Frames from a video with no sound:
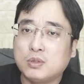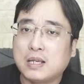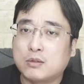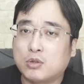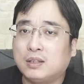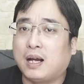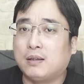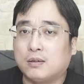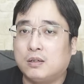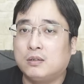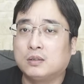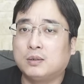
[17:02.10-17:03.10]
舰全打
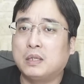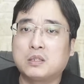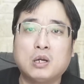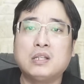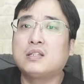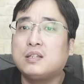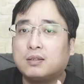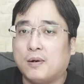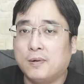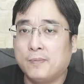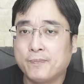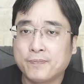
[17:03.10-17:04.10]
走，对不对？全挤
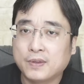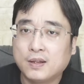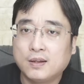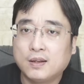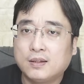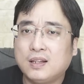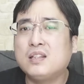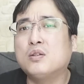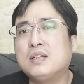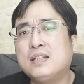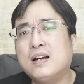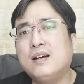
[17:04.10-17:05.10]
走，那你就
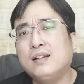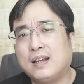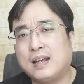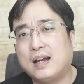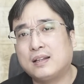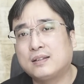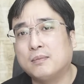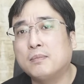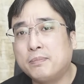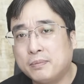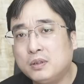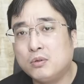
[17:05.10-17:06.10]
硬了呀？怎么
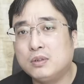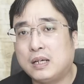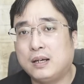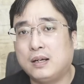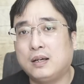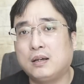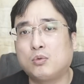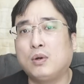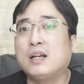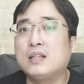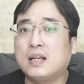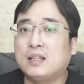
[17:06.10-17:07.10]
不弄呢？归
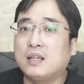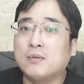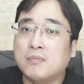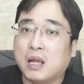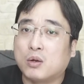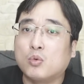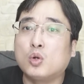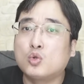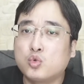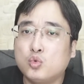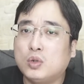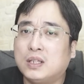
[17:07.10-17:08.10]
根结底，美国
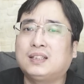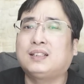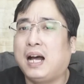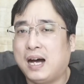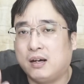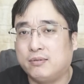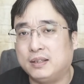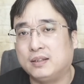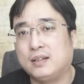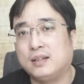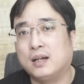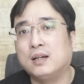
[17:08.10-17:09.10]
出了大问
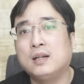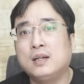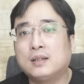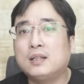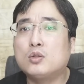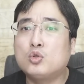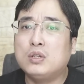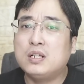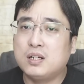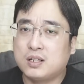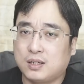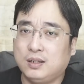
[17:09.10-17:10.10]
题啊！它的军事
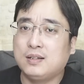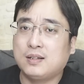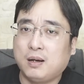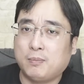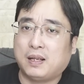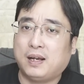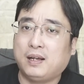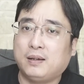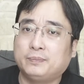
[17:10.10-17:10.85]
实力上不来，